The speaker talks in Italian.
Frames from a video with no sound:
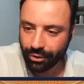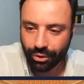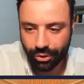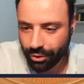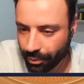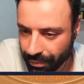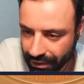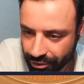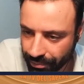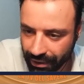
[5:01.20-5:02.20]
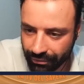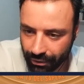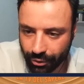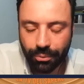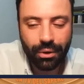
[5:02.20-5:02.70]
loro lo
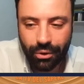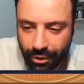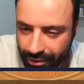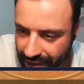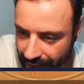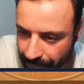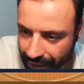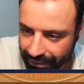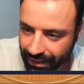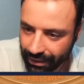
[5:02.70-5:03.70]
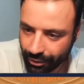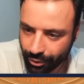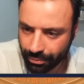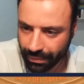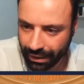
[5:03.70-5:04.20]
percepivano come qualcosa che appartiene
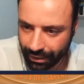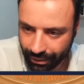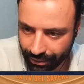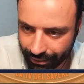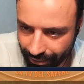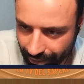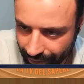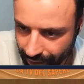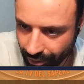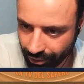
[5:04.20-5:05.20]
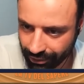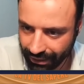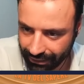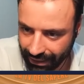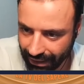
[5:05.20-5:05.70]
come
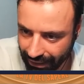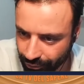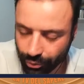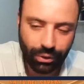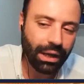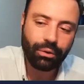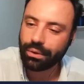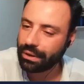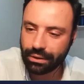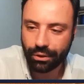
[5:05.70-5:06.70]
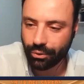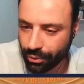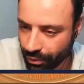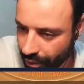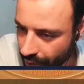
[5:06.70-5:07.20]
nell'ordine della natura e quindi
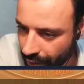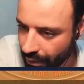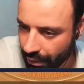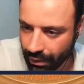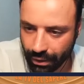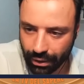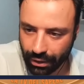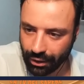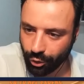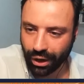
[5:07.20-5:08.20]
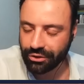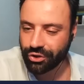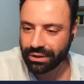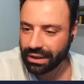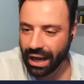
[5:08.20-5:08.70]
uno eh, lo
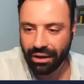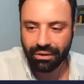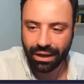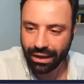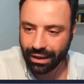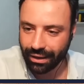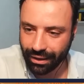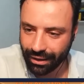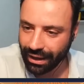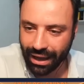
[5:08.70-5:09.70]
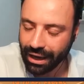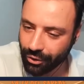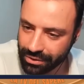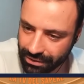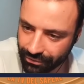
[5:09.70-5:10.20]
accettava e, e,
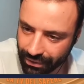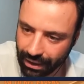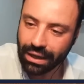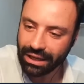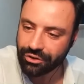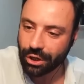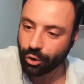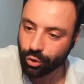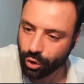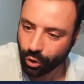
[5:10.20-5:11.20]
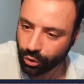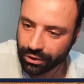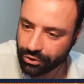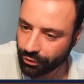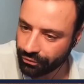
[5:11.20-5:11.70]
così via. E c'era un
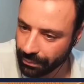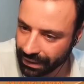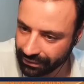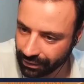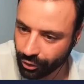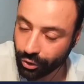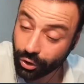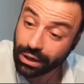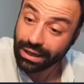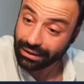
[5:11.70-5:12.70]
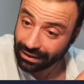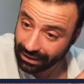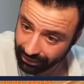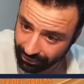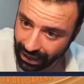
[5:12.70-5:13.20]
codice ovviamente d'onore che
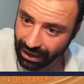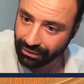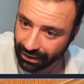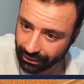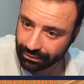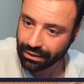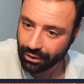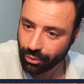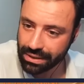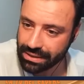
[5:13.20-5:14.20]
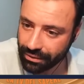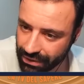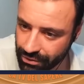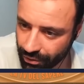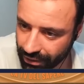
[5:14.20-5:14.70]
derivava da questa
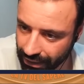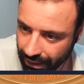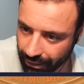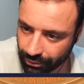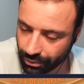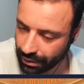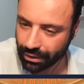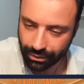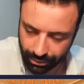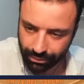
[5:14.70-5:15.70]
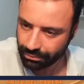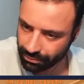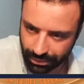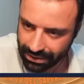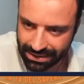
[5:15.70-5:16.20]
visione della natura.
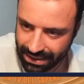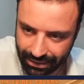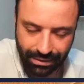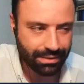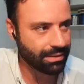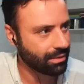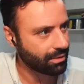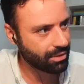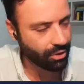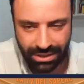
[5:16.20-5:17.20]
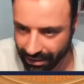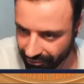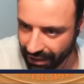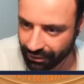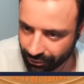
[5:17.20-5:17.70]
Mm, in sintesi, si
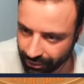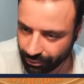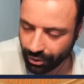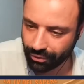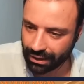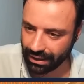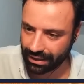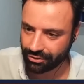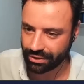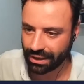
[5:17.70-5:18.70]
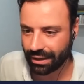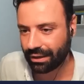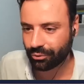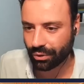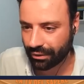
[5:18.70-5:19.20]
osservavano di nuovo le leggi della
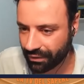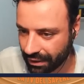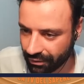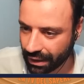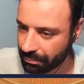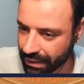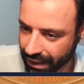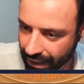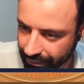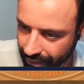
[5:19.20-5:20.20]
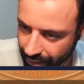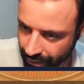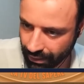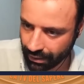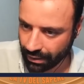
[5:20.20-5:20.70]
natura e venivano applicate
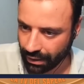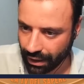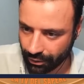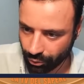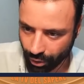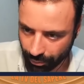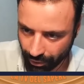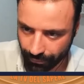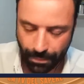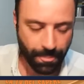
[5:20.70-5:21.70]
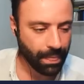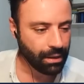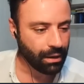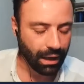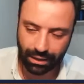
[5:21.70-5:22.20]
all'uomo,
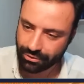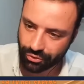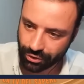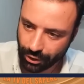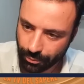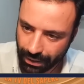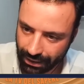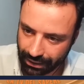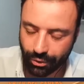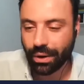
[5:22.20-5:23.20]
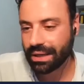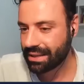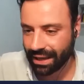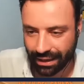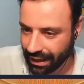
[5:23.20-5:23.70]
alla società umana.
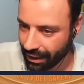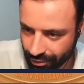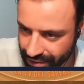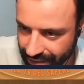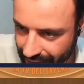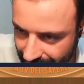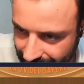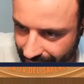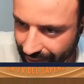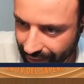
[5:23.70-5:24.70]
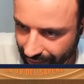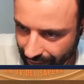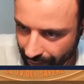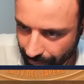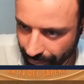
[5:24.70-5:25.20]
Questa era la cosiddetta
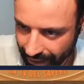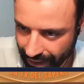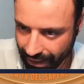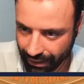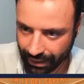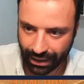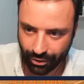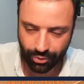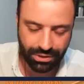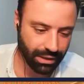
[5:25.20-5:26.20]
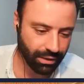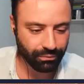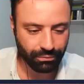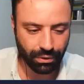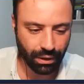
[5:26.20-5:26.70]
era pagana. E così
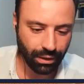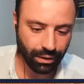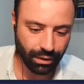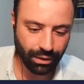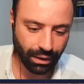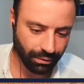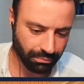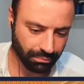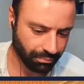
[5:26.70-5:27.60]
eh,